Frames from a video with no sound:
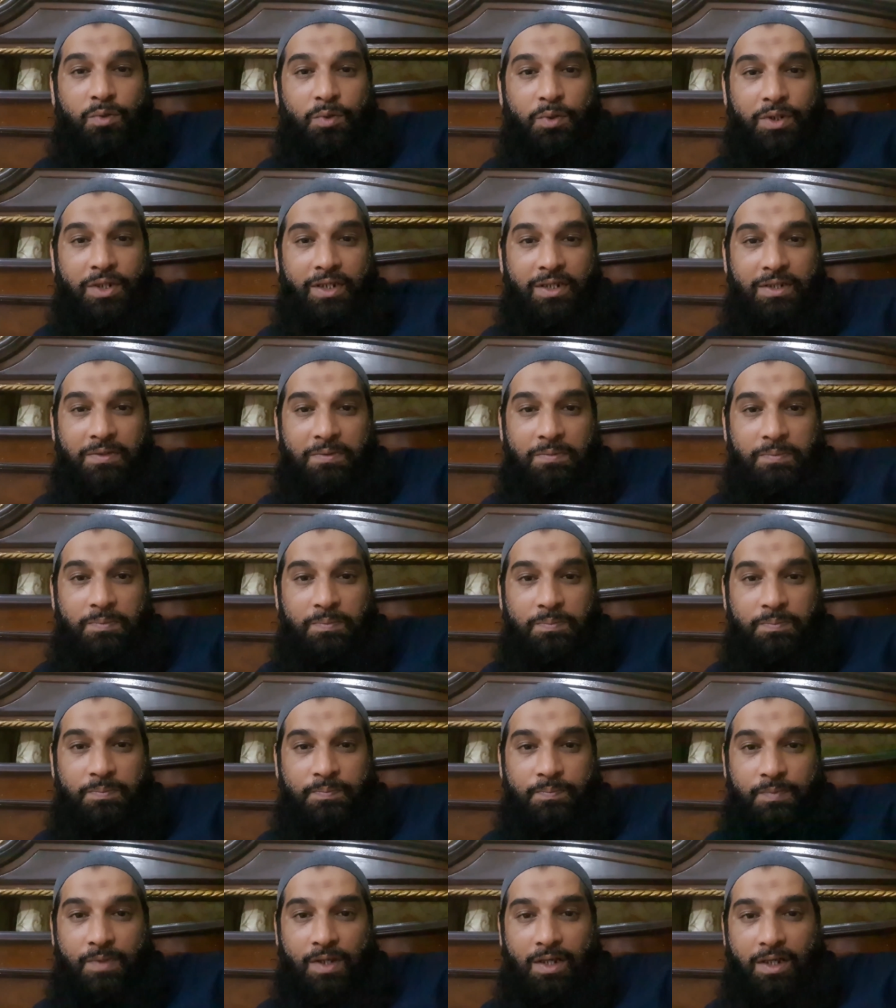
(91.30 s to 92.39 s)
कोई
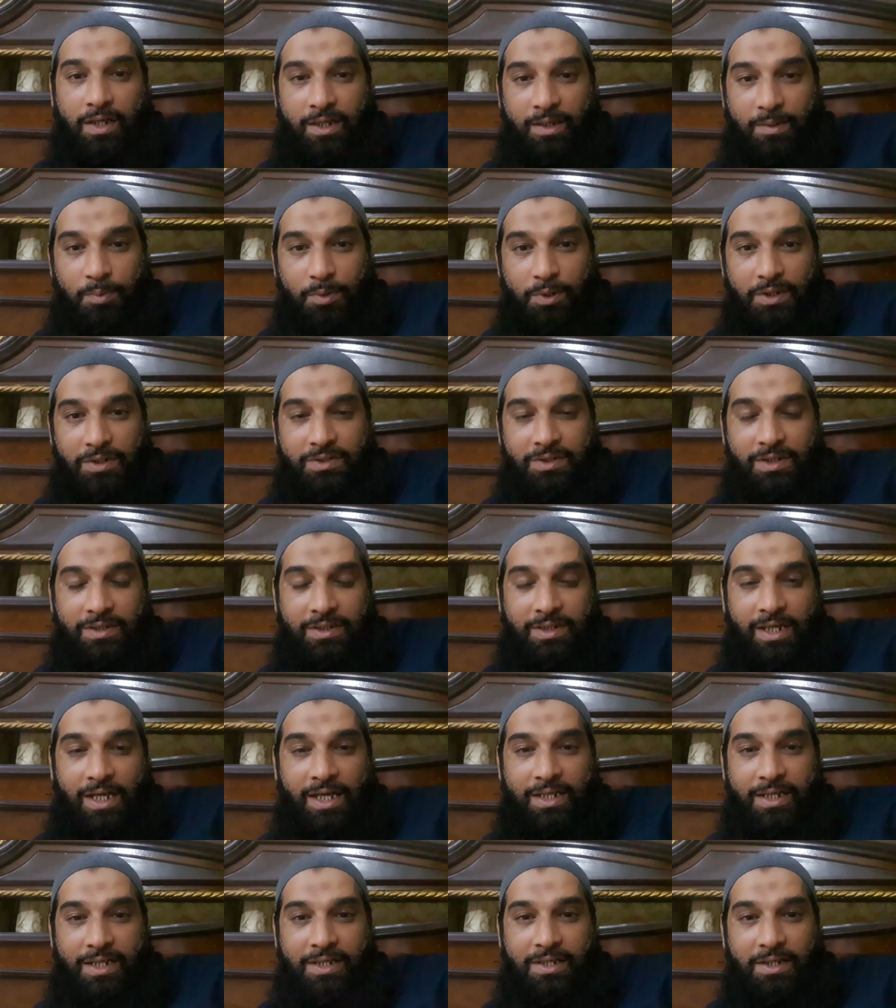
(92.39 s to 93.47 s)
अल्लाह रब्बुल इज़्ज़त के
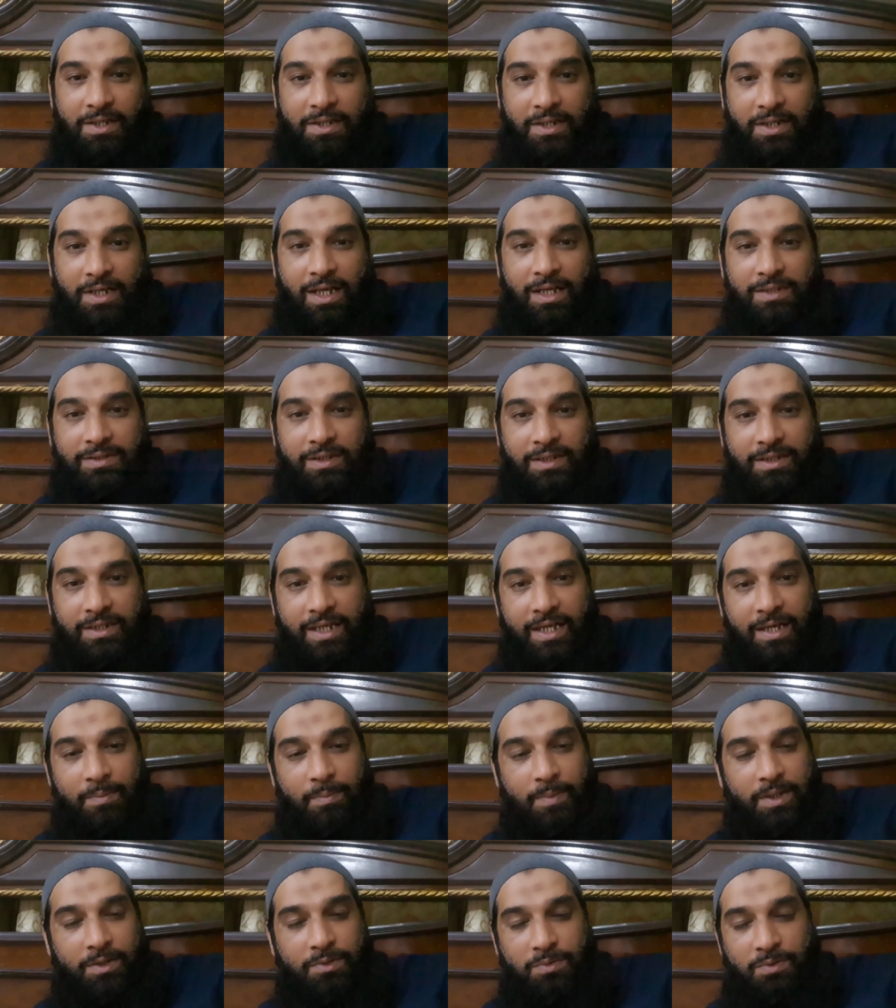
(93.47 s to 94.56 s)
आगे गिड़गिड़ा सकता
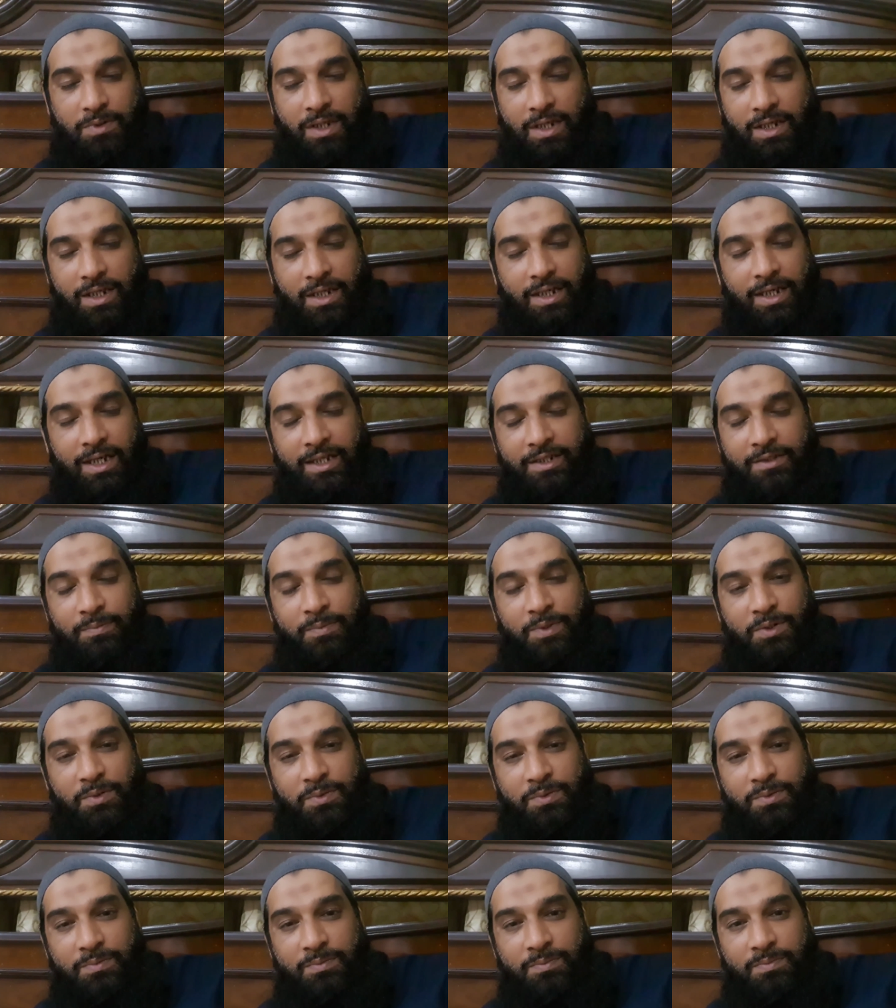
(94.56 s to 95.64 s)
है मैं तो नाकारा आदमी
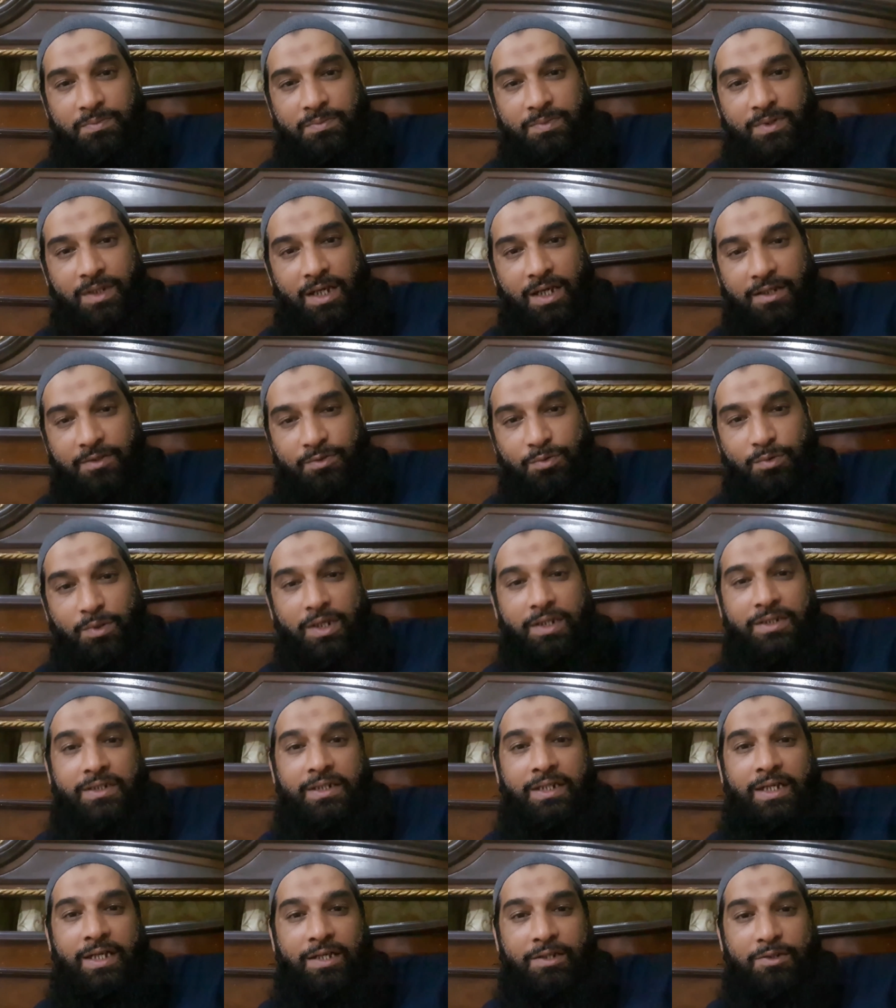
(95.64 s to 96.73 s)
हूँ ना आंसू
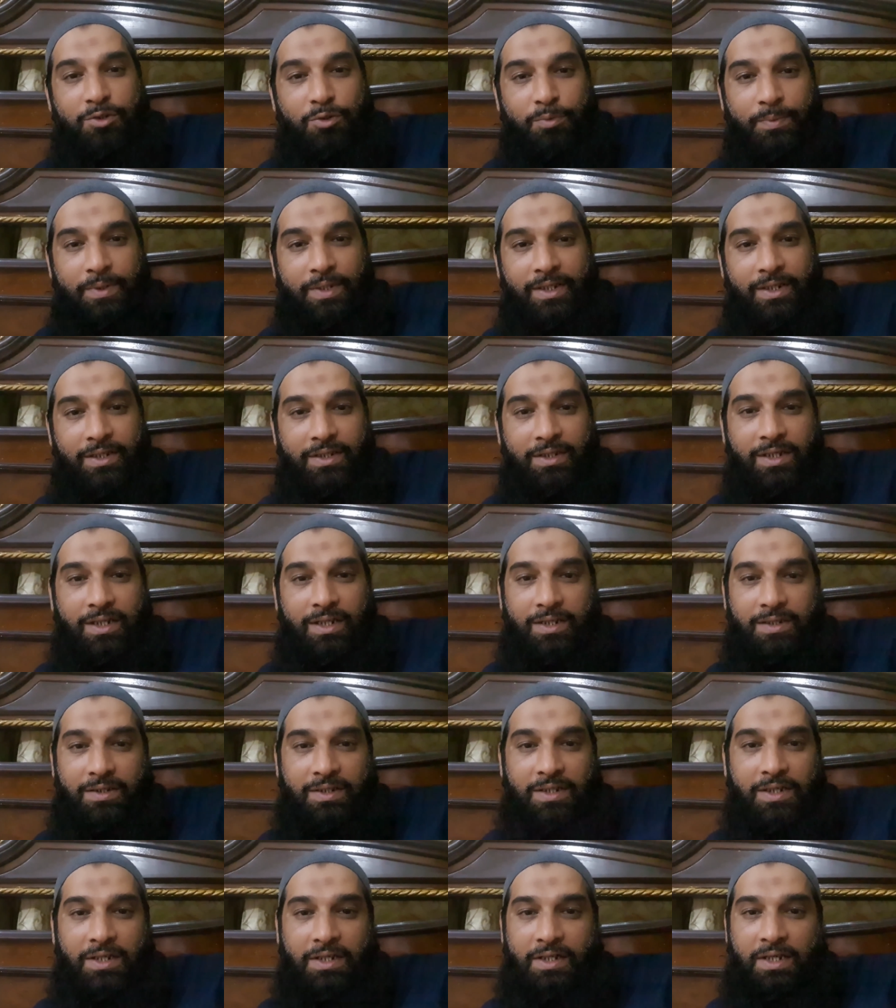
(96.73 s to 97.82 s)
आते हैं आँखों में ना
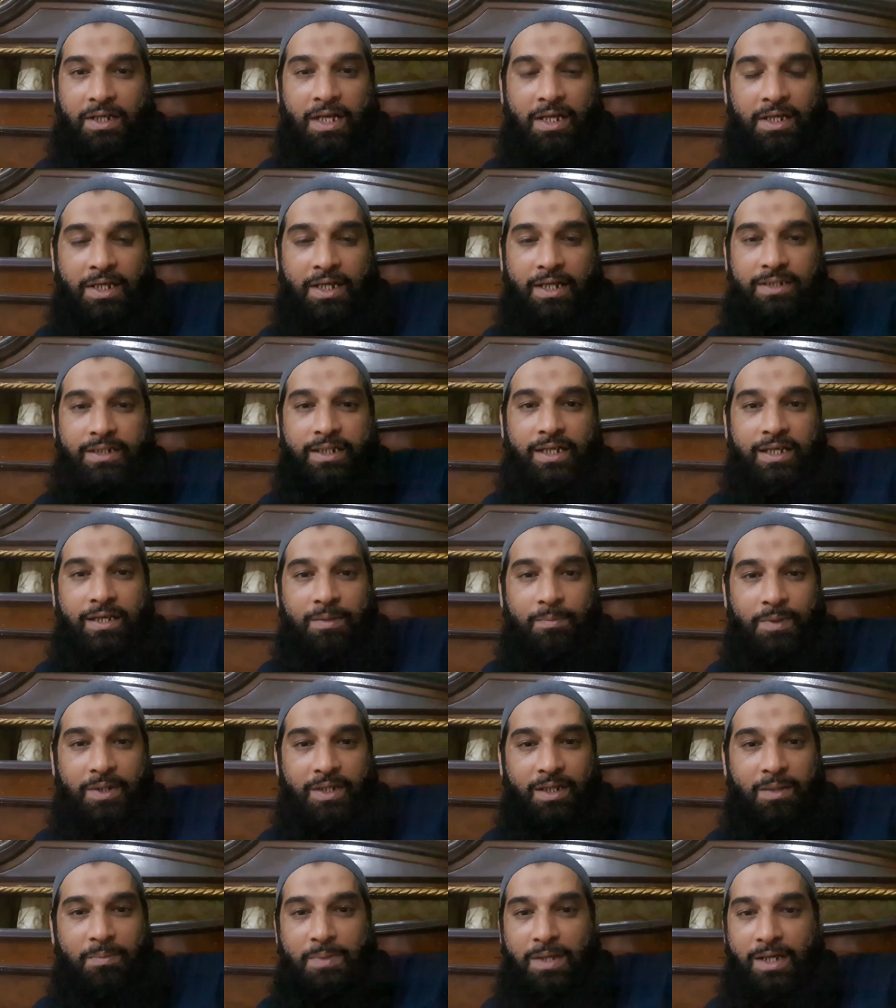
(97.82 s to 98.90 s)
गिड़गिड़ाना आता है
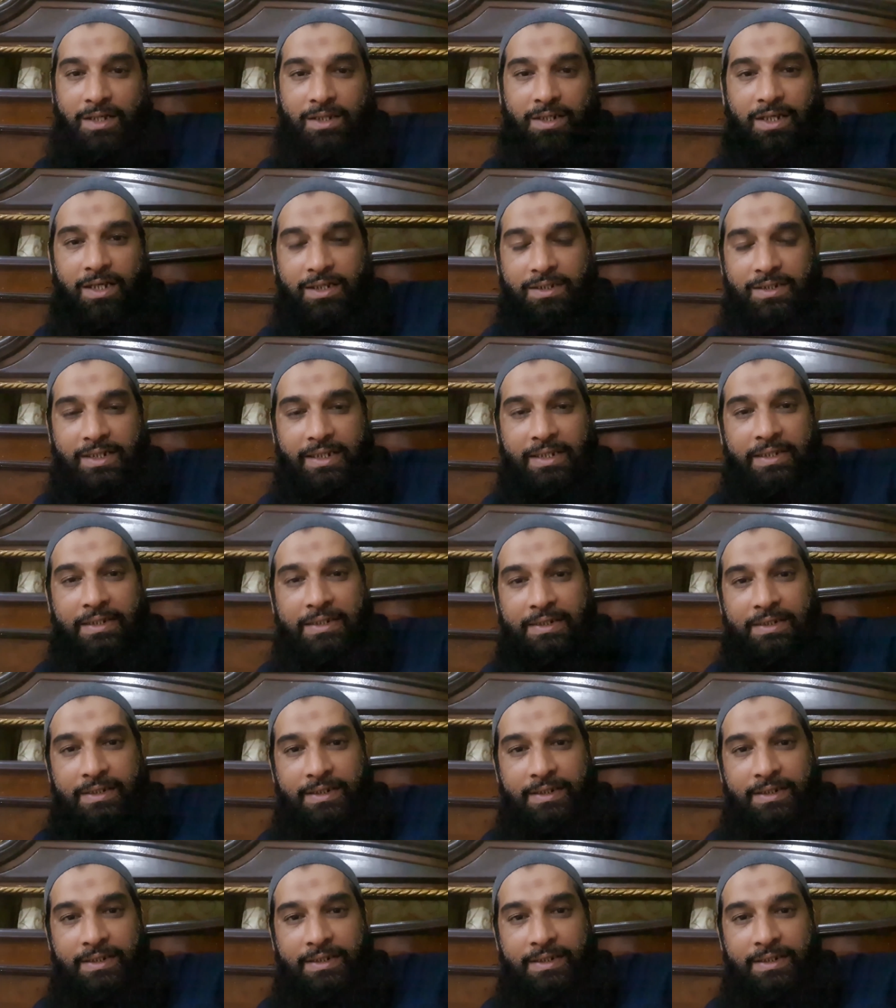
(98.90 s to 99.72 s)
हमें ना मांगना आता है